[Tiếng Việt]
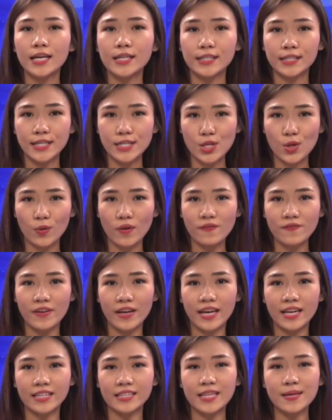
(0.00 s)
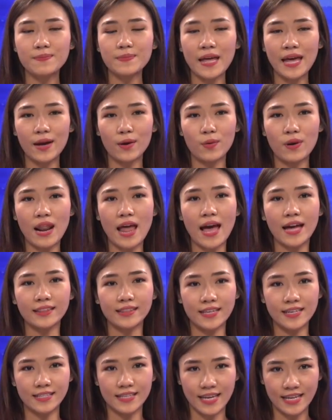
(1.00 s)
Kính thưa quý vị, tiếp theo là
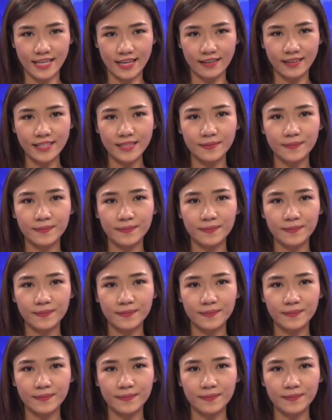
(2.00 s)
tin thế giới.